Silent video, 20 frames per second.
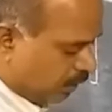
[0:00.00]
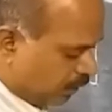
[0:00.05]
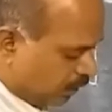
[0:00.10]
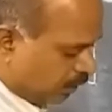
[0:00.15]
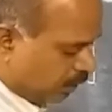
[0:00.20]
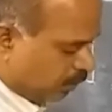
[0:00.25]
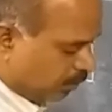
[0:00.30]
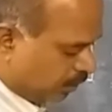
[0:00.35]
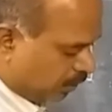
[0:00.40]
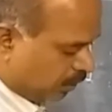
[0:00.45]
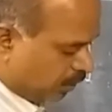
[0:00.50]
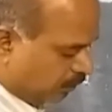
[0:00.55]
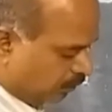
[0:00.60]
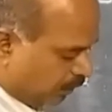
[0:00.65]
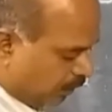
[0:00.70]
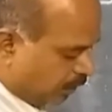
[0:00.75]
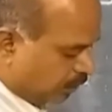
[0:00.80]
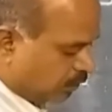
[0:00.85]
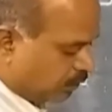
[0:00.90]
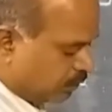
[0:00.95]
டிடெமினன்ட் ஆஃப்
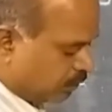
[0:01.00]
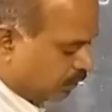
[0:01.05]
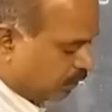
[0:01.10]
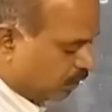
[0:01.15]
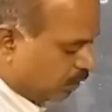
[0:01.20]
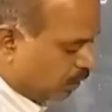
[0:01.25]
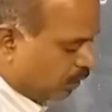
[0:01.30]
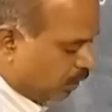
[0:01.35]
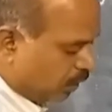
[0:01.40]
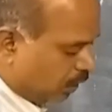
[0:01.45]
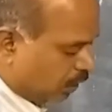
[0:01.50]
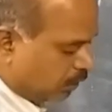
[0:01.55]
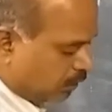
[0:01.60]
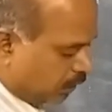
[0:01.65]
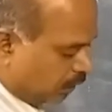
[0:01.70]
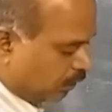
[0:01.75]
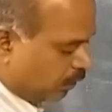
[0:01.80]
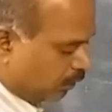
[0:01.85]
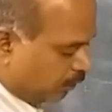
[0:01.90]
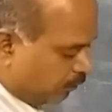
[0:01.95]
ஏ இன்ட்டு
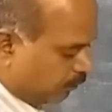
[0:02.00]
அட்ஜாயிண்ட்